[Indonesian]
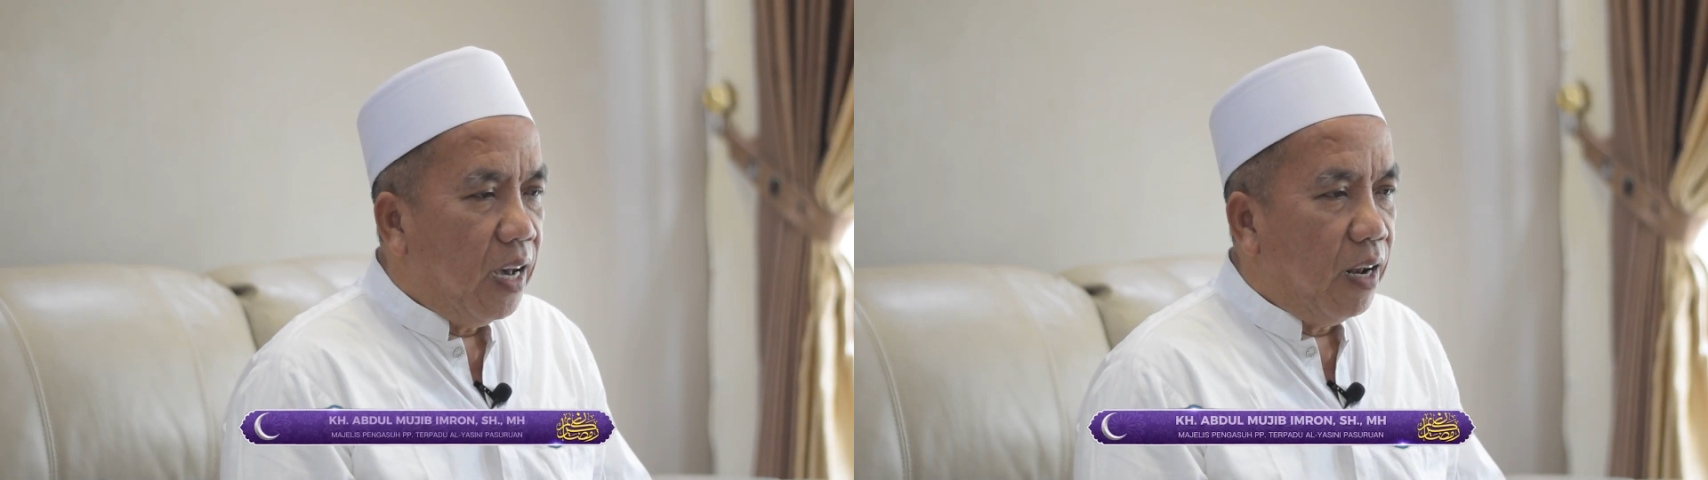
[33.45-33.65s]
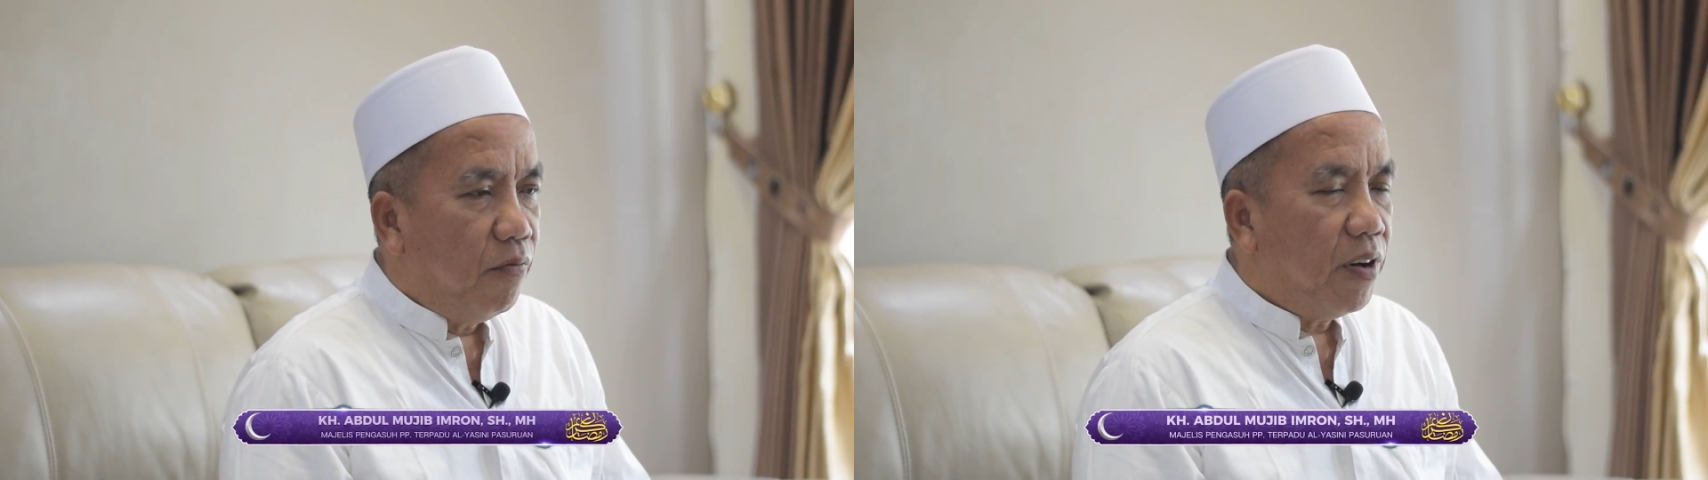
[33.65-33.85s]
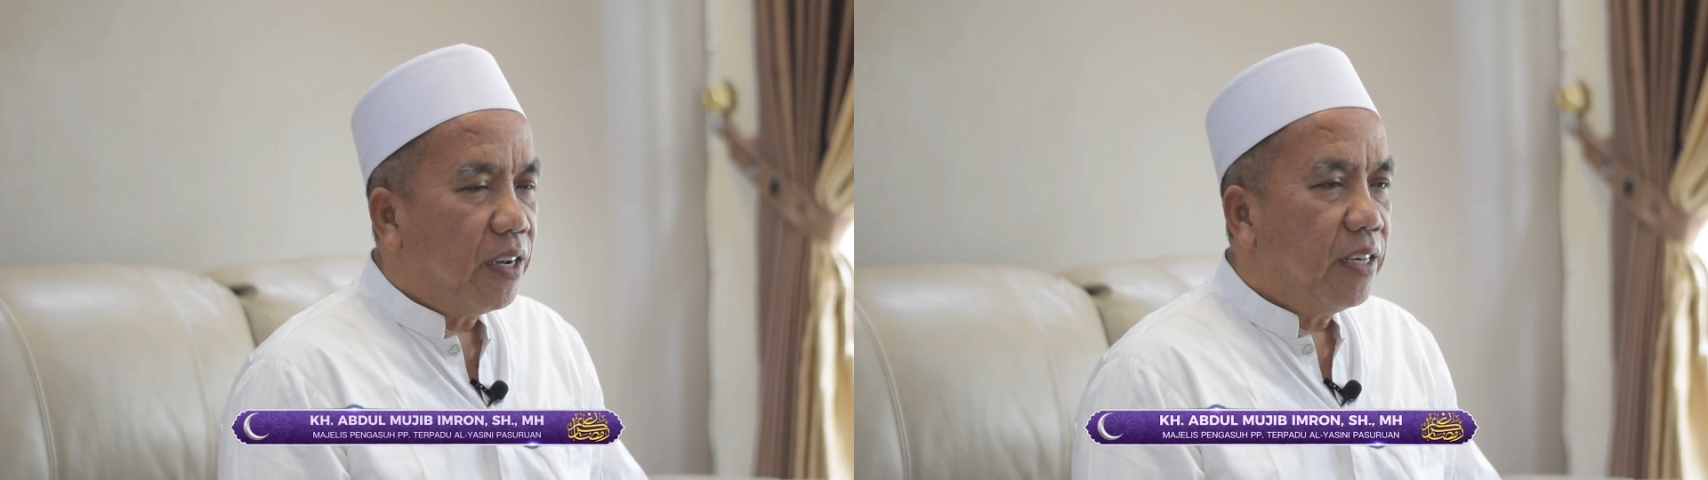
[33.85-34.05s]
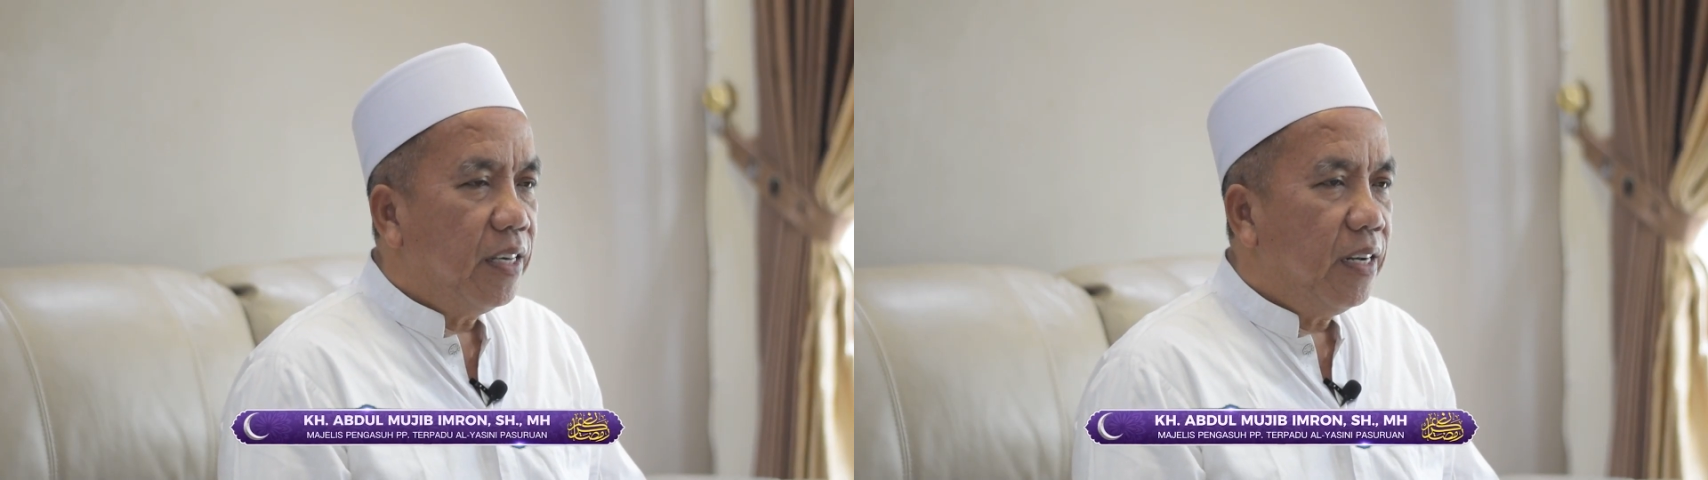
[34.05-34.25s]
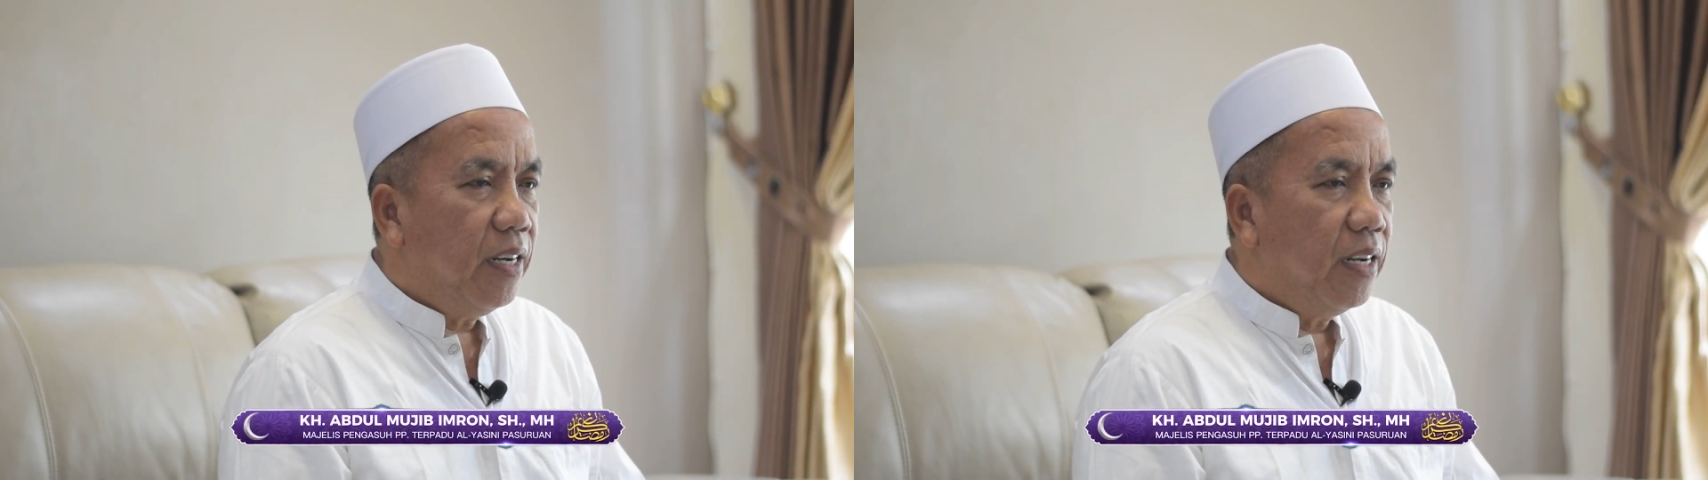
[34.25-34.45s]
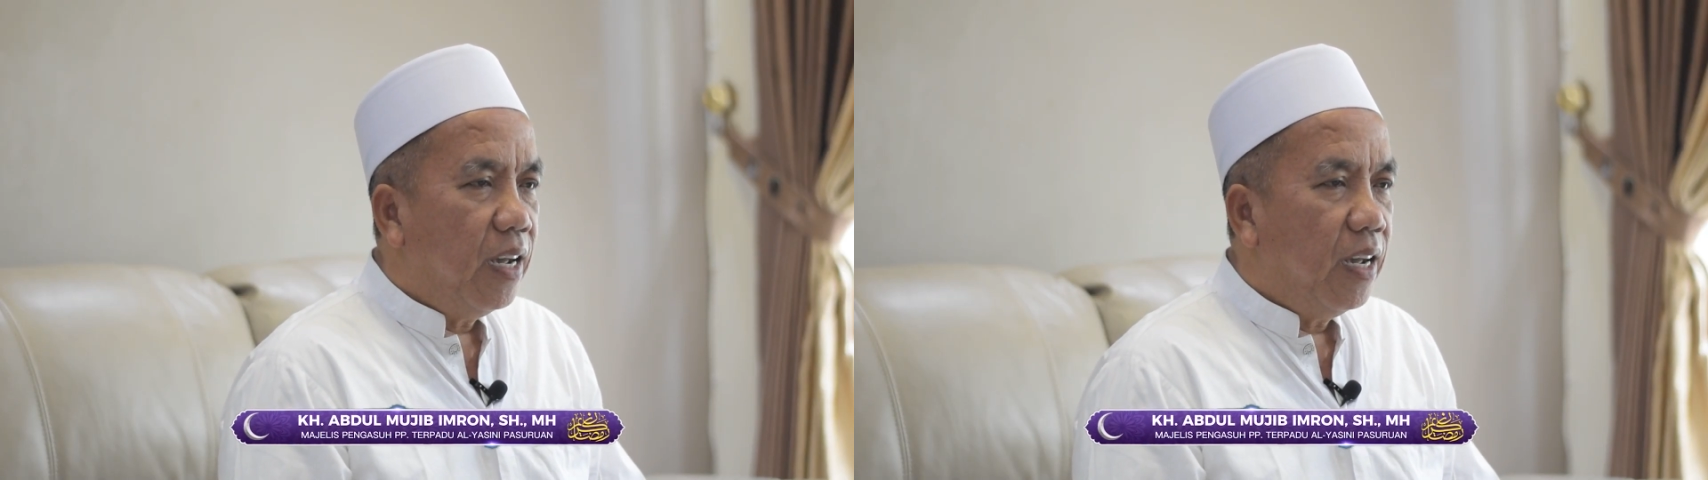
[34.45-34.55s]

Al-Fakir